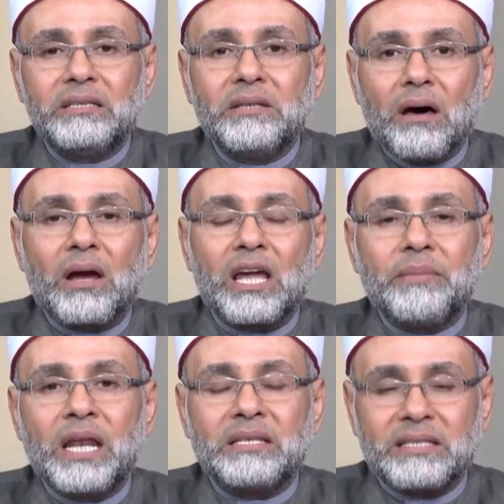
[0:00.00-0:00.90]
الدرجة
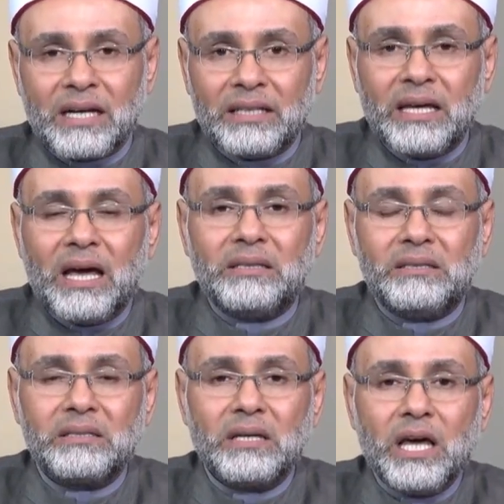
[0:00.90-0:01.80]
من الاستعداد
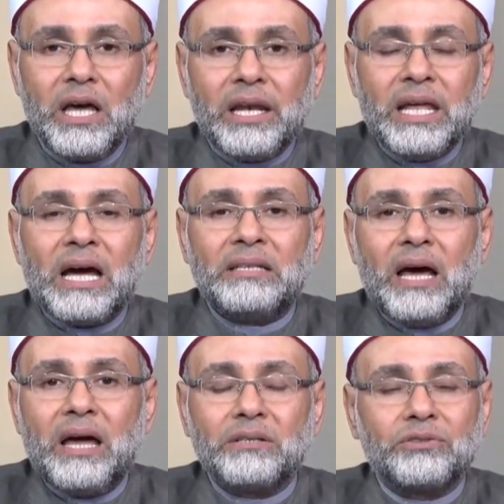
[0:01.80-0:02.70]

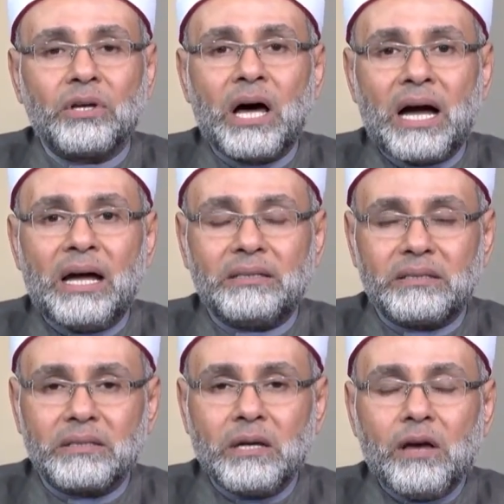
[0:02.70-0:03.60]
لأداء
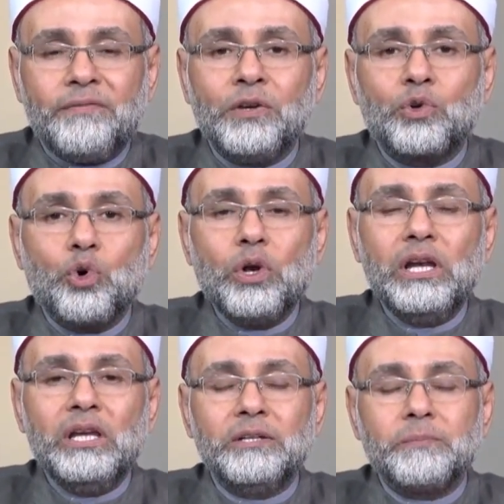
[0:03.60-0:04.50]
الطاعات في
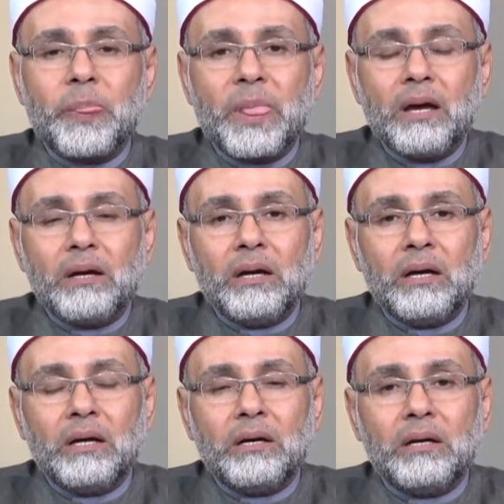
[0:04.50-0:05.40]
كل
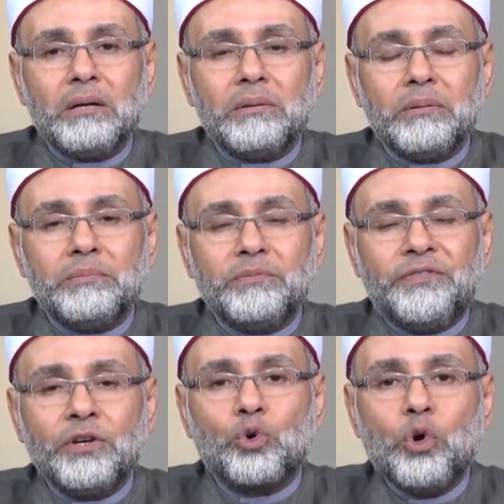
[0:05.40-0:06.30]
آه، آه،
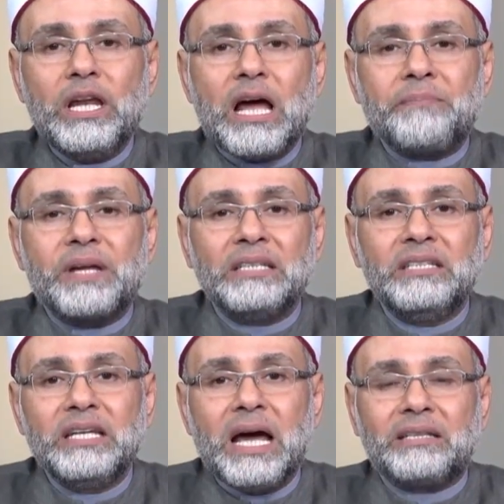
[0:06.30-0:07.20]
في كل
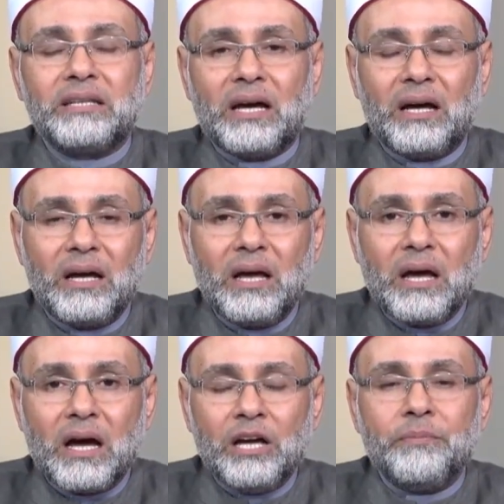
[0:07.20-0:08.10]
أبجدياتها
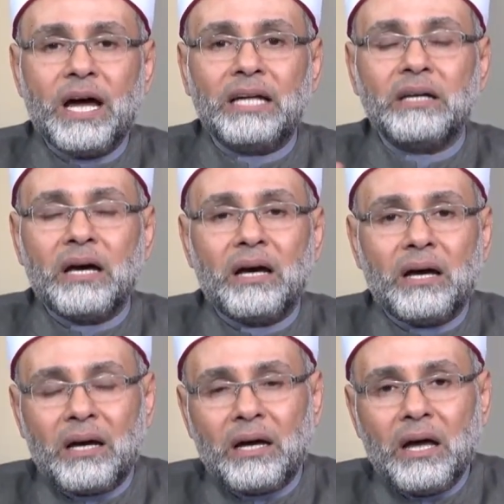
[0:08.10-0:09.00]
عبادة
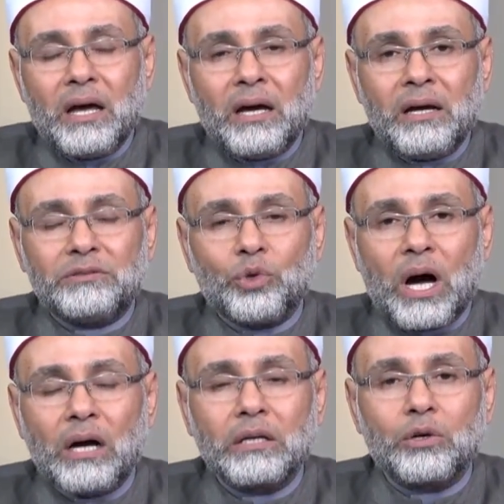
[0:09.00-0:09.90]
آه،
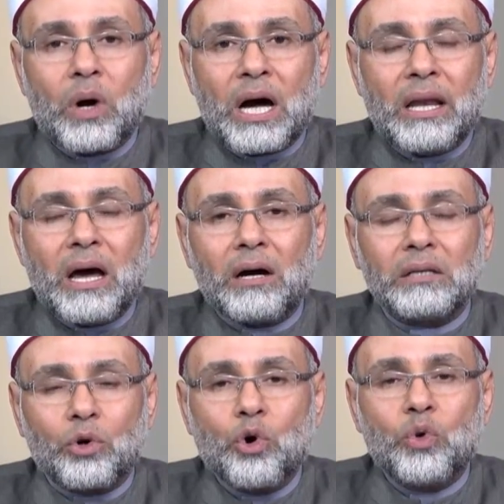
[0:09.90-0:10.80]
تحقق على
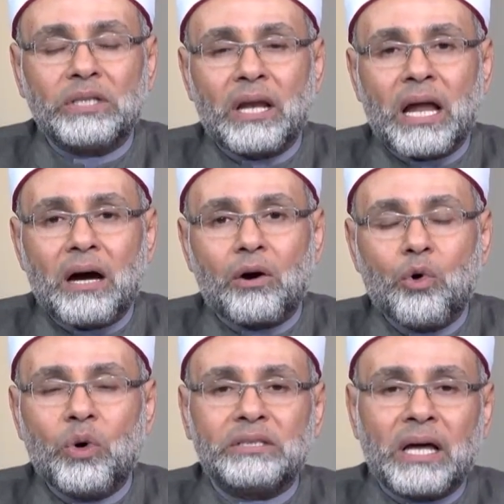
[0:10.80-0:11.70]
قوة
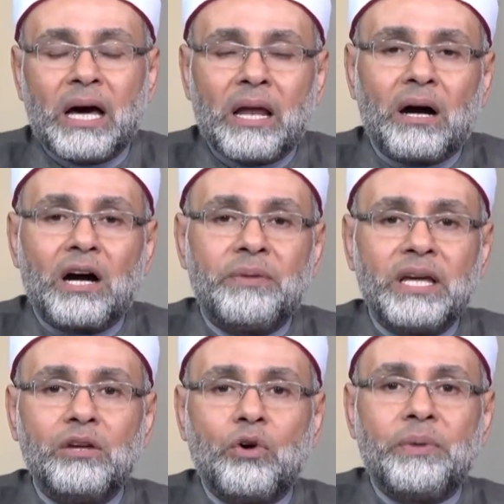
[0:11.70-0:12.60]
قوة العلاقة
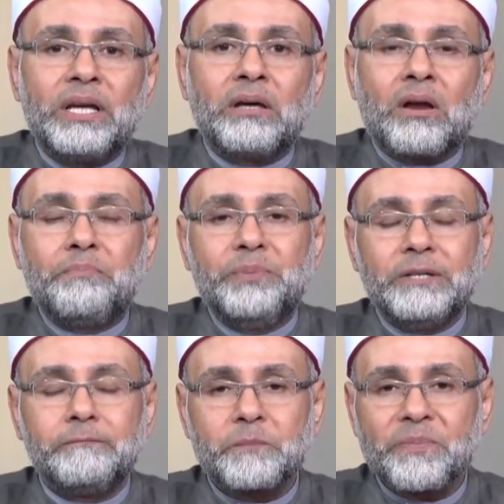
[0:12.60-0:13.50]
بيني وبين ربي